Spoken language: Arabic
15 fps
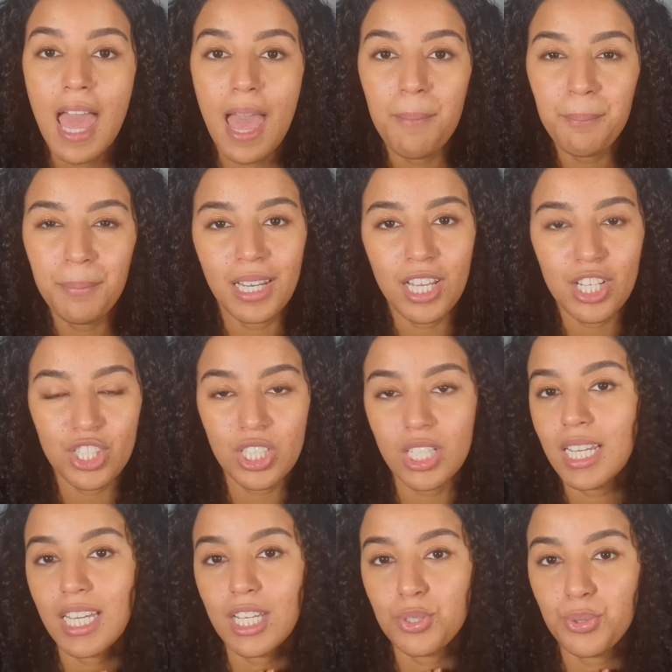اما
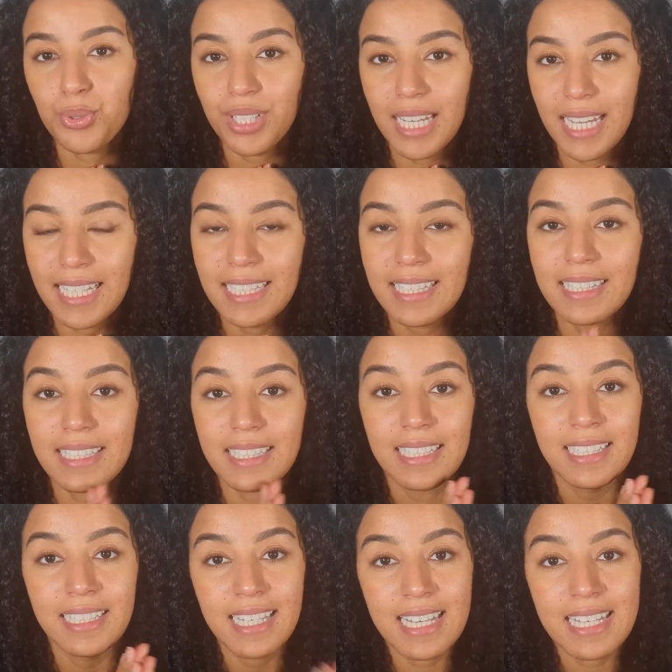القشره كتكون عند
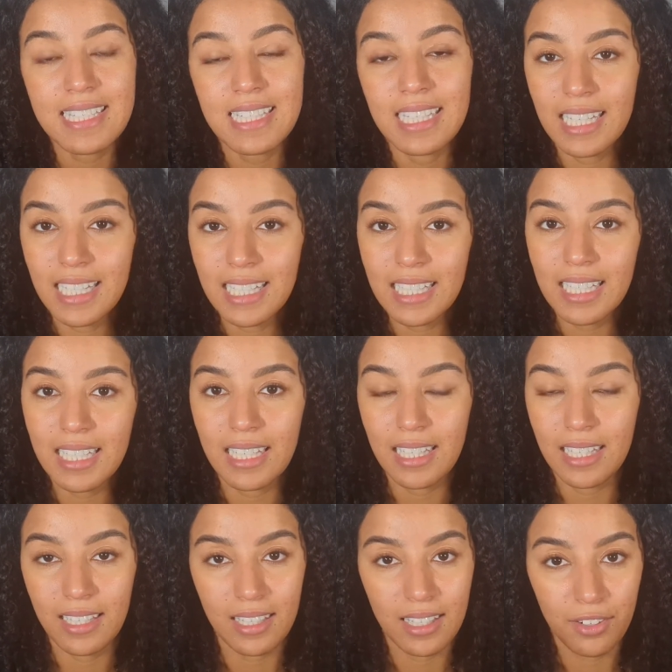الناس اللي
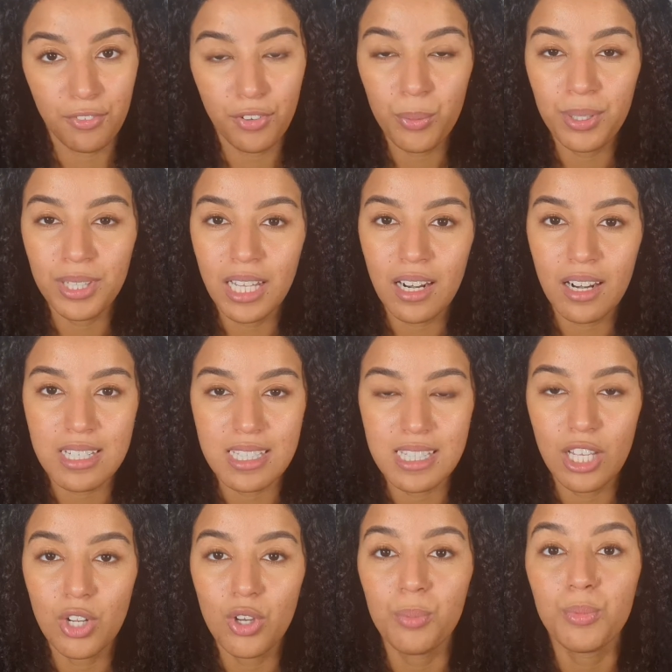آه، الفروه ديال الراس
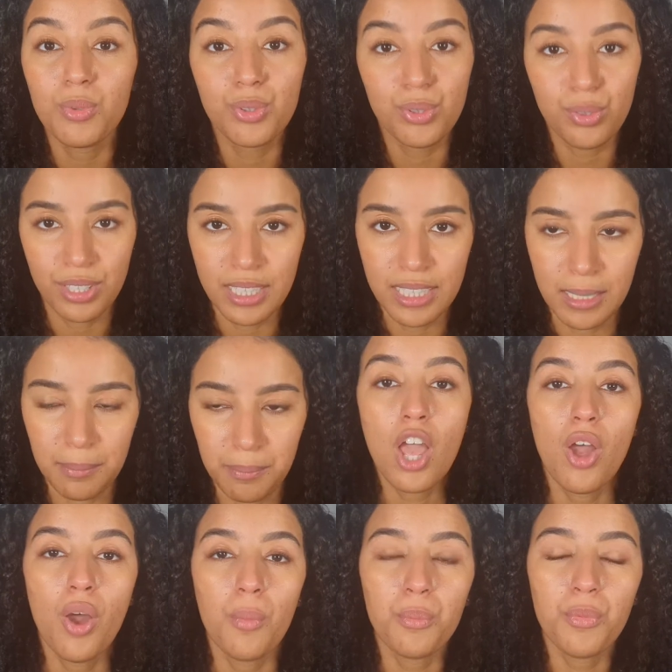ديالهم دهنيه
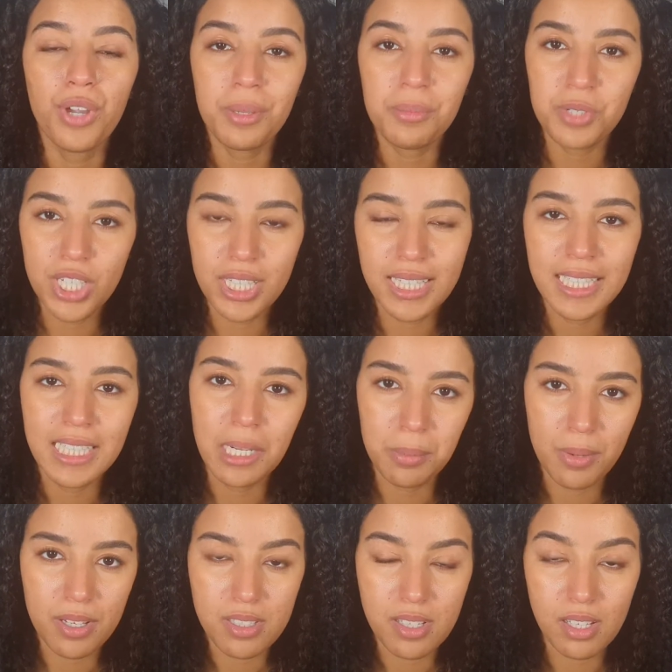مهم جدا
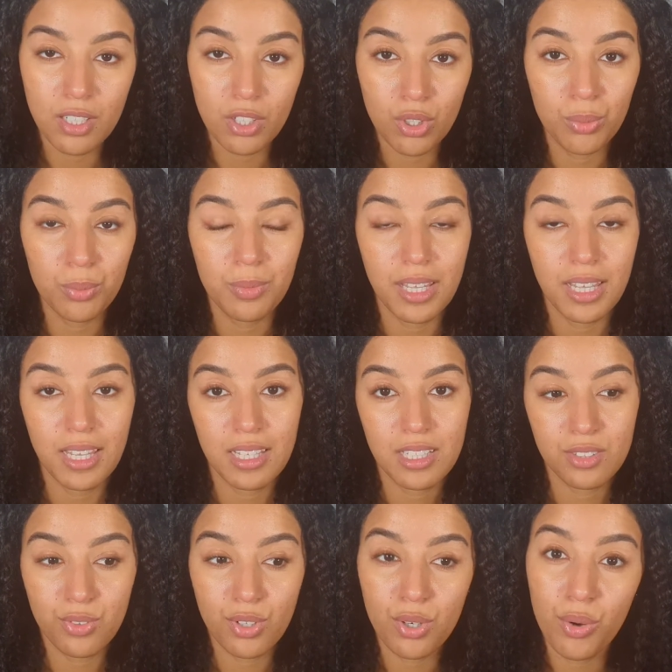البنات انكم
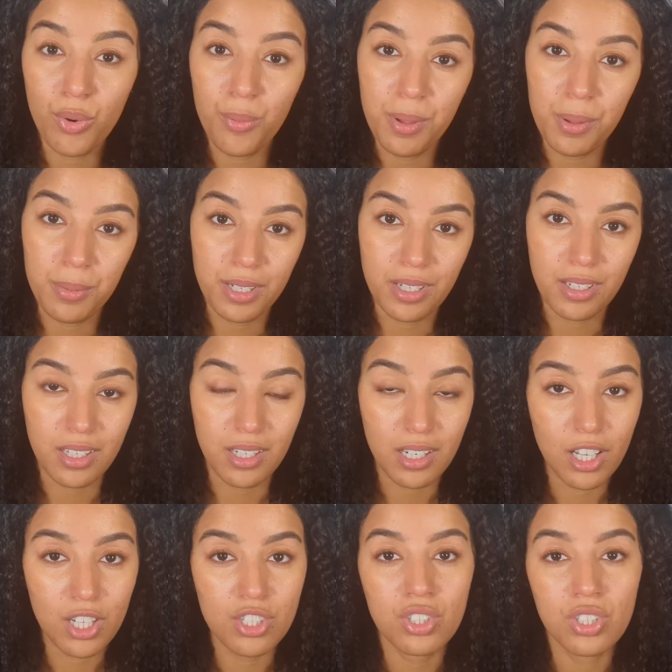تفرقوا ما بين
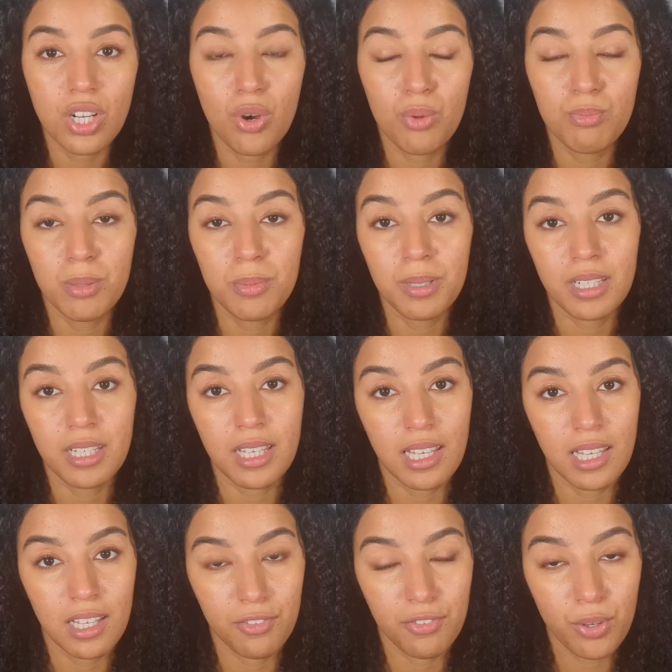القشره وما
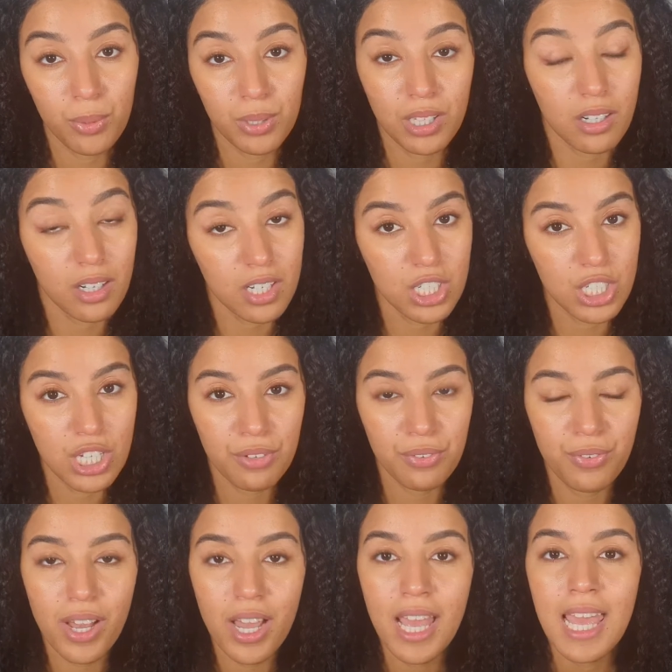بين فروه الراس
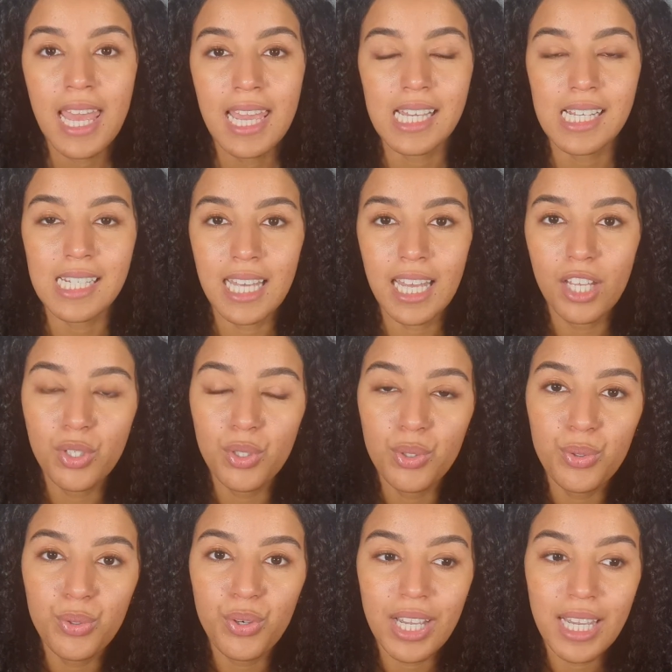جافه
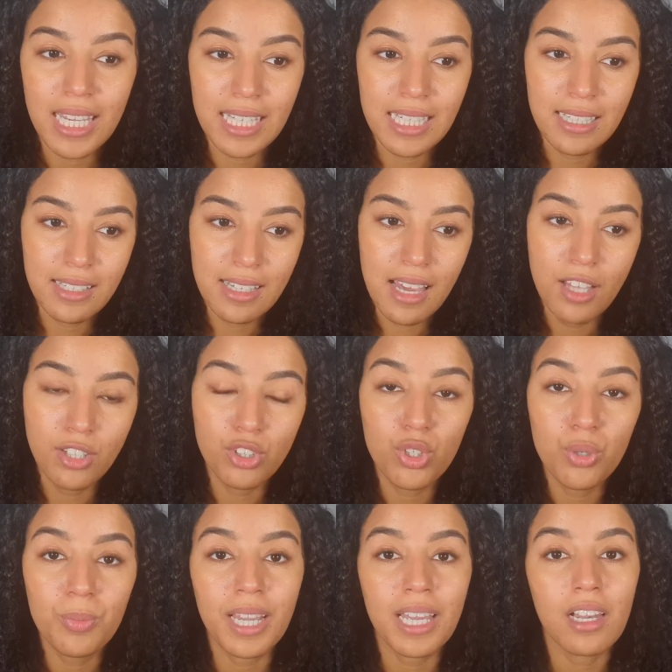لانه يا
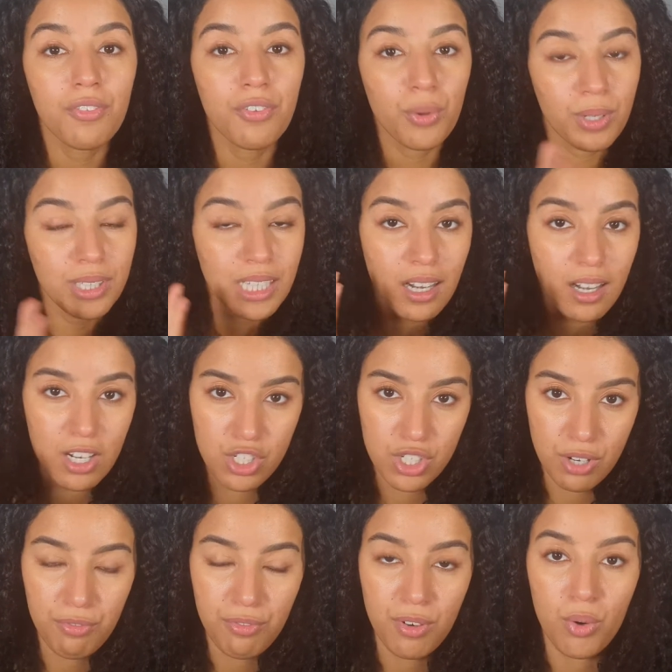عندكم غير الفروه ديال
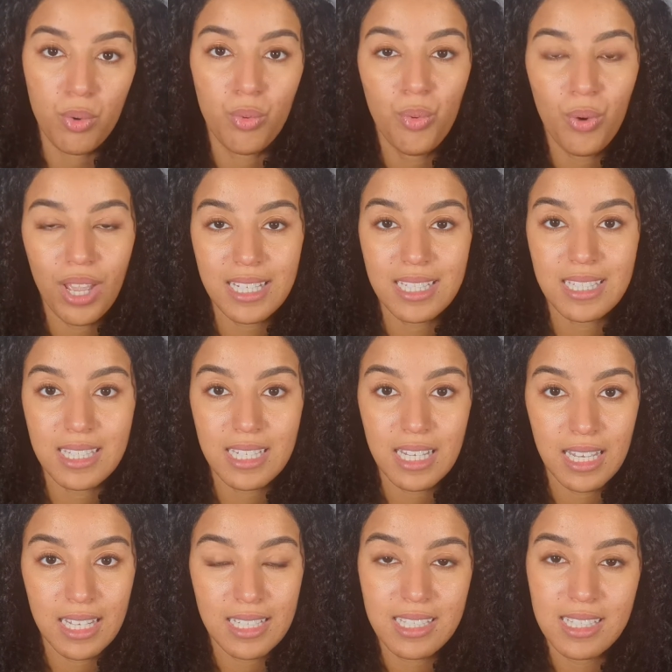الرجافه
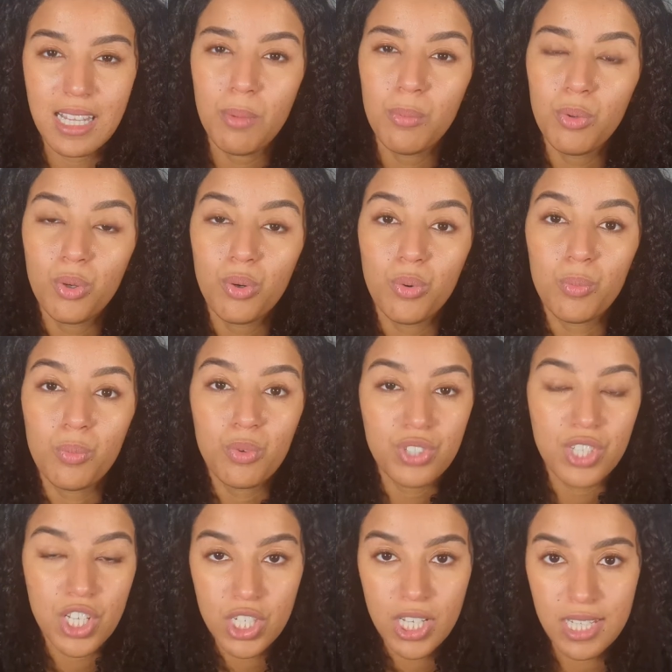وكتستعملوا
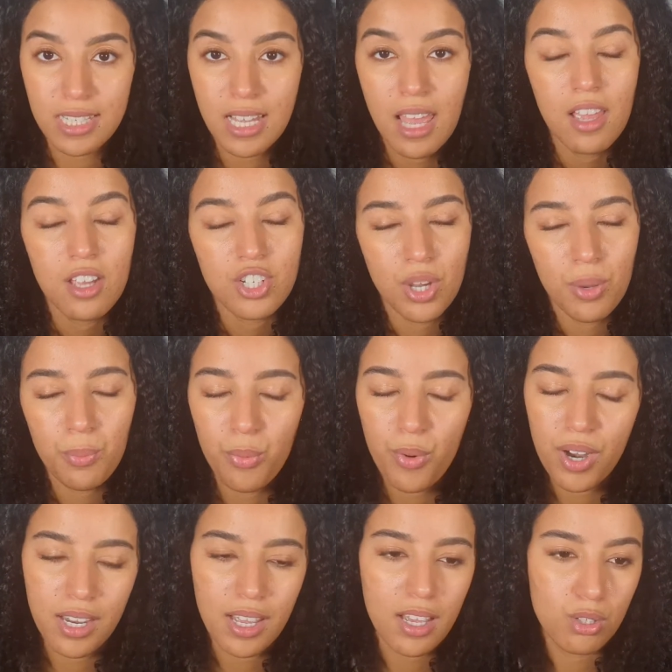منتجات
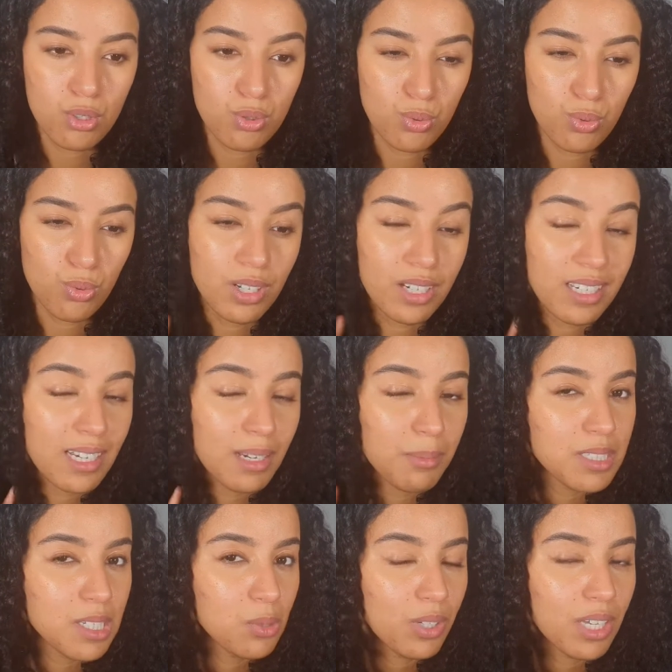شامبوانات
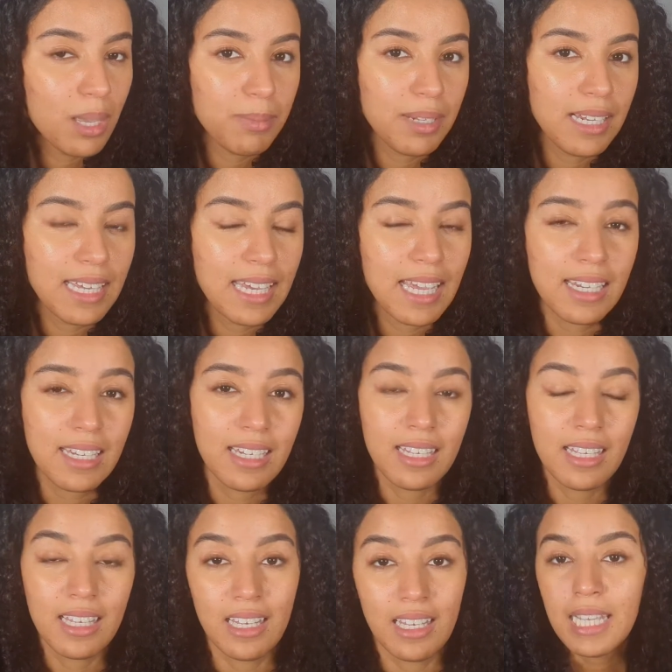والكريمات هادو كاملين اللي كاينين
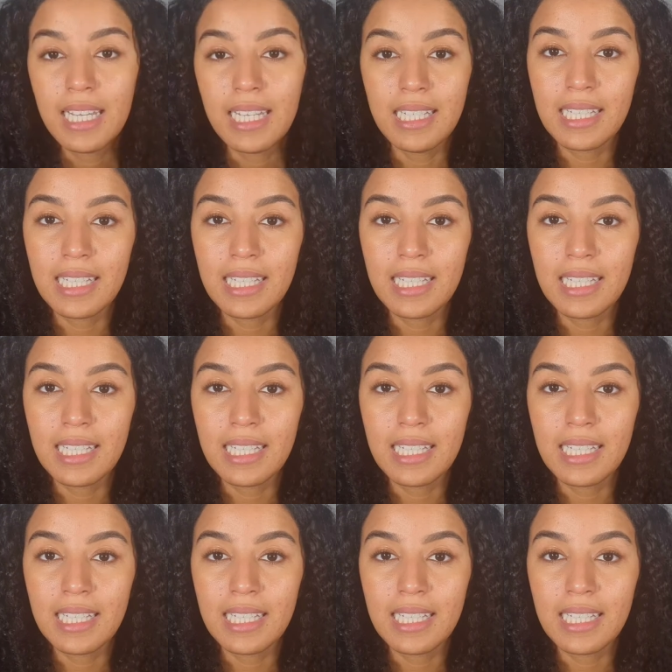آه،